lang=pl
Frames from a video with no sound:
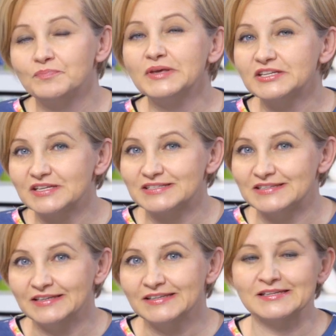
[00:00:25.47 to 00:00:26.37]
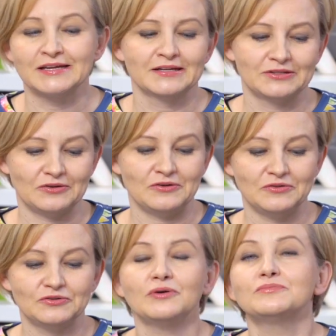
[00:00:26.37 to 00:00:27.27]
Pierwsza z nich
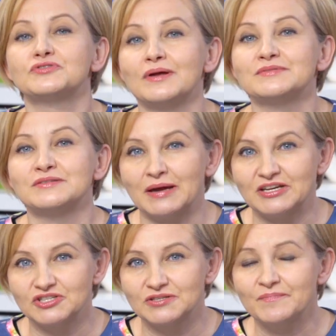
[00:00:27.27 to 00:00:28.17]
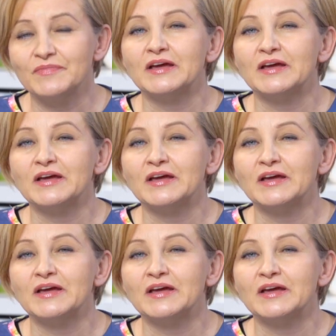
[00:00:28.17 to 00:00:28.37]
to Top Trans Match